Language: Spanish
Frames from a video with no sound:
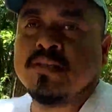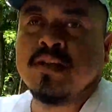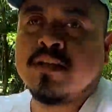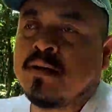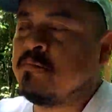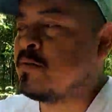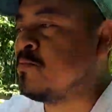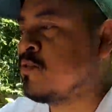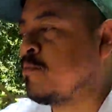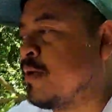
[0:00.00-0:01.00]
bicicleta,
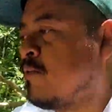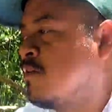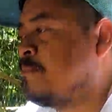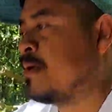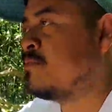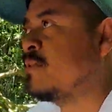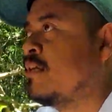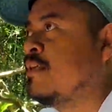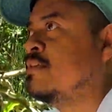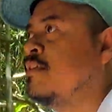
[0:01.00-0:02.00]
pues mucho mejor para
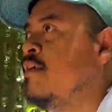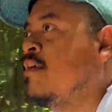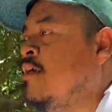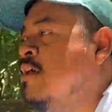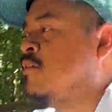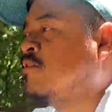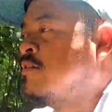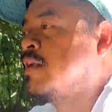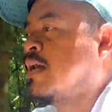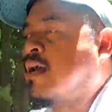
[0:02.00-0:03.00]
ustedes. No
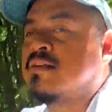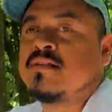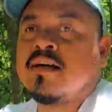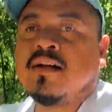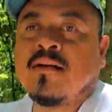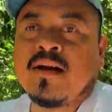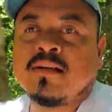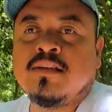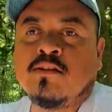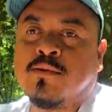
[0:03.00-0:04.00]
se van a cansar
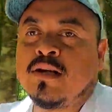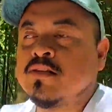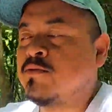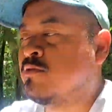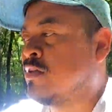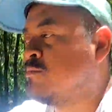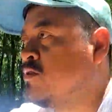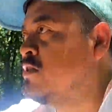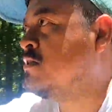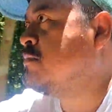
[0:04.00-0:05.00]
y lo van a disfrutar
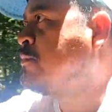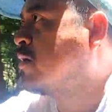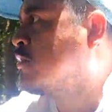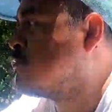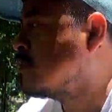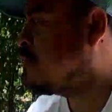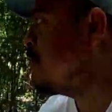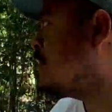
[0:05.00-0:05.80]
muchísimo porque todo está